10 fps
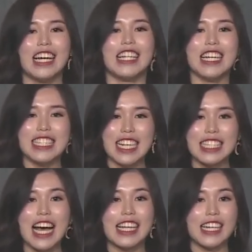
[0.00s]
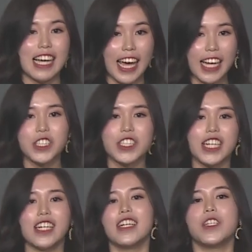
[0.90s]
那接下来的 H
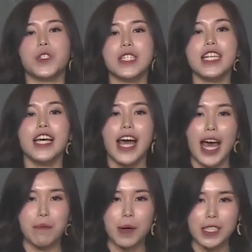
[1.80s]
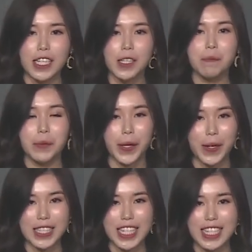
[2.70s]
呢，就是
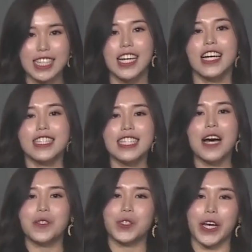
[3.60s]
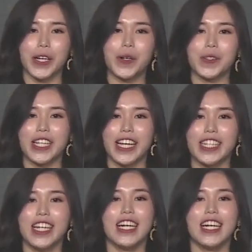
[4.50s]
hemopoiesis 造血功能。